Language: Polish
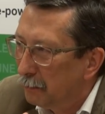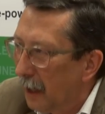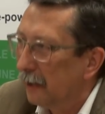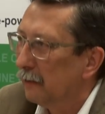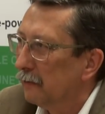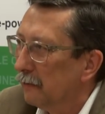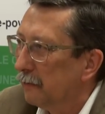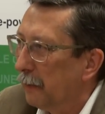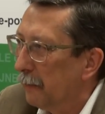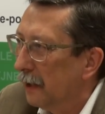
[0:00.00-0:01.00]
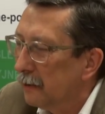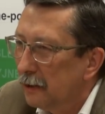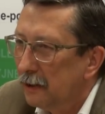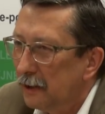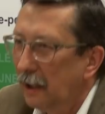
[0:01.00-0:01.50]
mają w
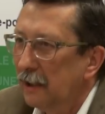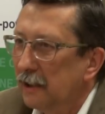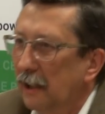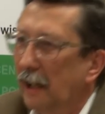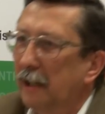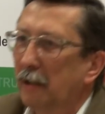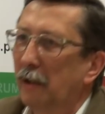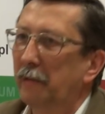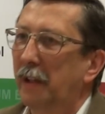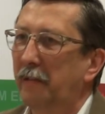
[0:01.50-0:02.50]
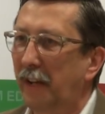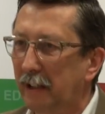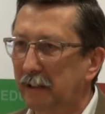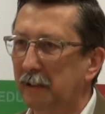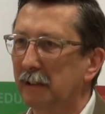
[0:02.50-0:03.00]
pamięci dzisiejszej jakiekolwiek
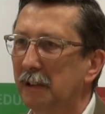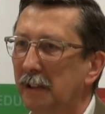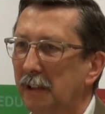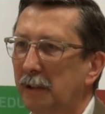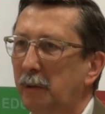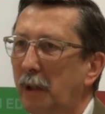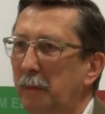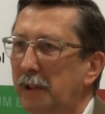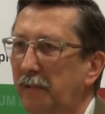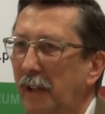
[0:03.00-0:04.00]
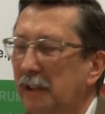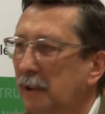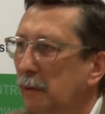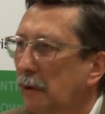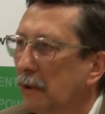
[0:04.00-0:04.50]
fakty, które by
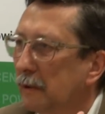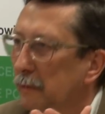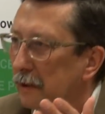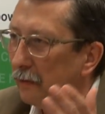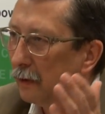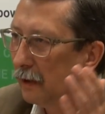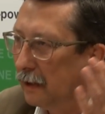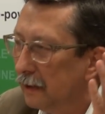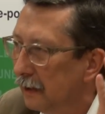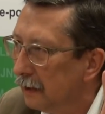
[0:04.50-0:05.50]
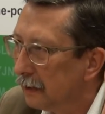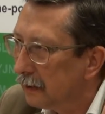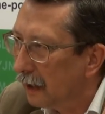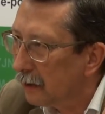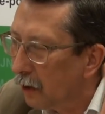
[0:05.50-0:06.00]
świadczyły o tym, że w ogóle
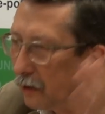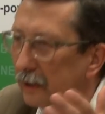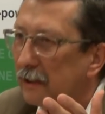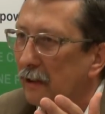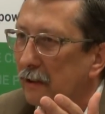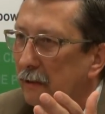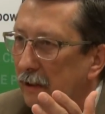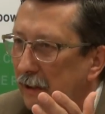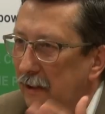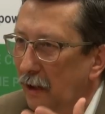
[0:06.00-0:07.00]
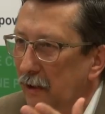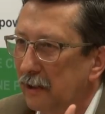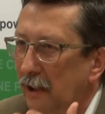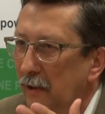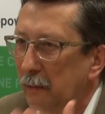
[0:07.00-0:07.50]
ten horyzont
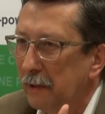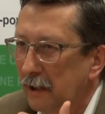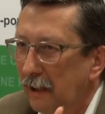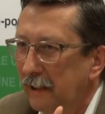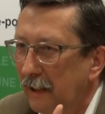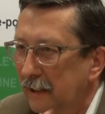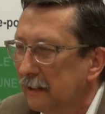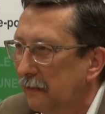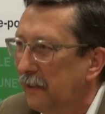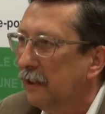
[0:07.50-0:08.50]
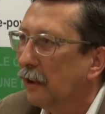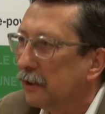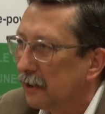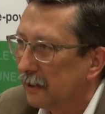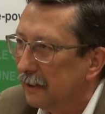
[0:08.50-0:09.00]
historycznego myślenia jest
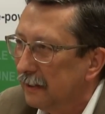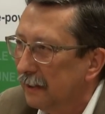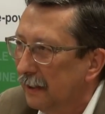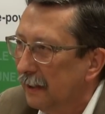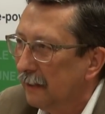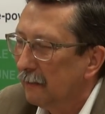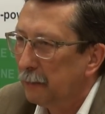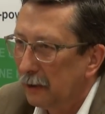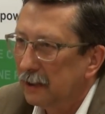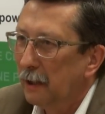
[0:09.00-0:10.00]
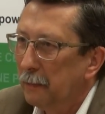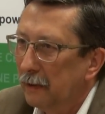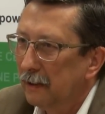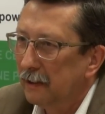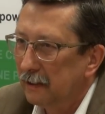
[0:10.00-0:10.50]
widoczny w polskiej
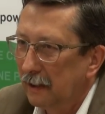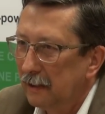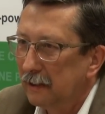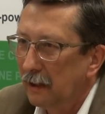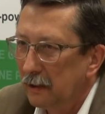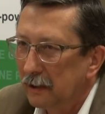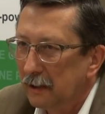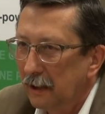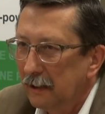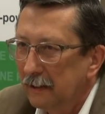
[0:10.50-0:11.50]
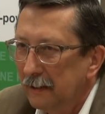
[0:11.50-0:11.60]
polityce historycznej.